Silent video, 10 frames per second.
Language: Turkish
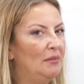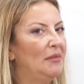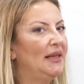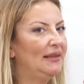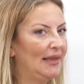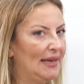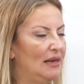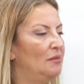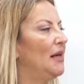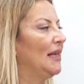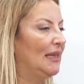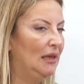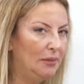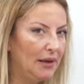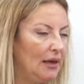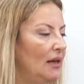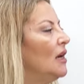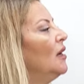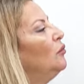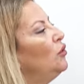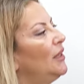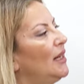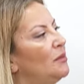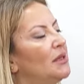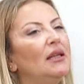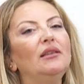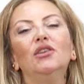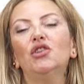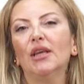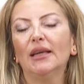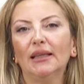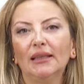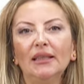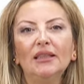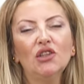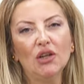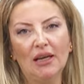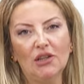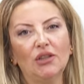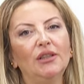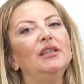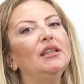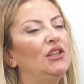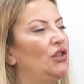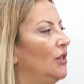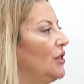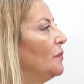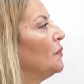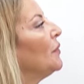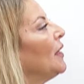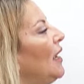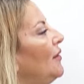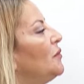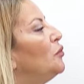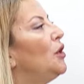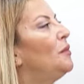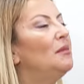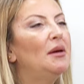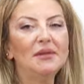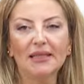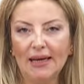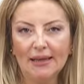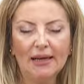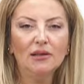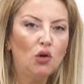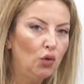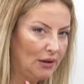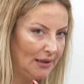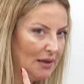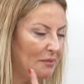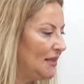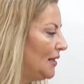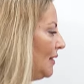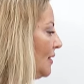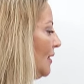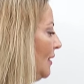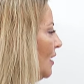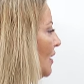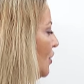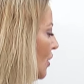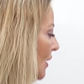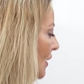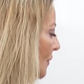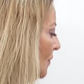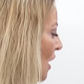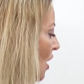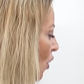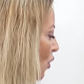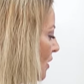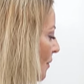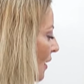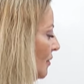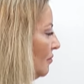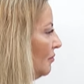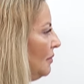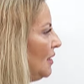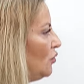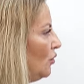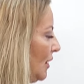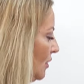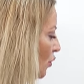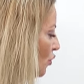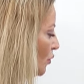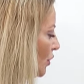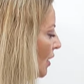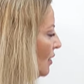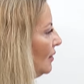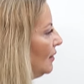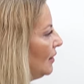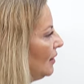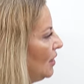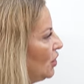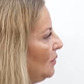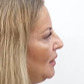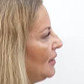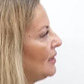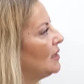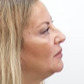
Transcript: mi değil mi gibi Bunların hepsi dış tenkitin, dış eleştirinin işidir. Evet bu da bilmemiz gereken konulardan bir tanesi yine aynı şekilde. O zaman bir sonraki sorumuza geçebiliriz.